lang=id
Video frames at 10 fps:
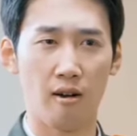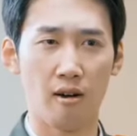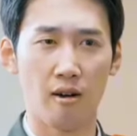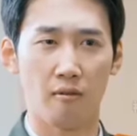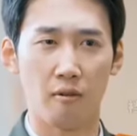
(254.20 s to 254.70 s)

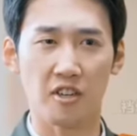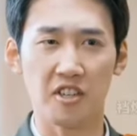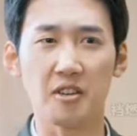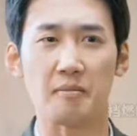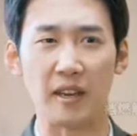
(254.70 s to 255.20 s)
aku tidak
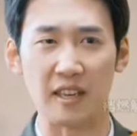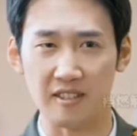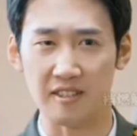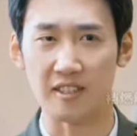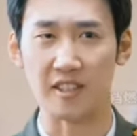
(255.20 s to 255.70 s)
berhak untuk
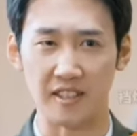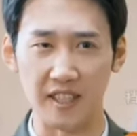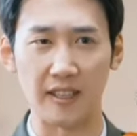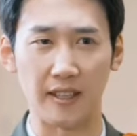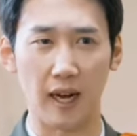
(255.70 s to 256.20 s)
bertemu
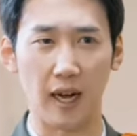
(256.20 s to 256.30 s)
dengannya.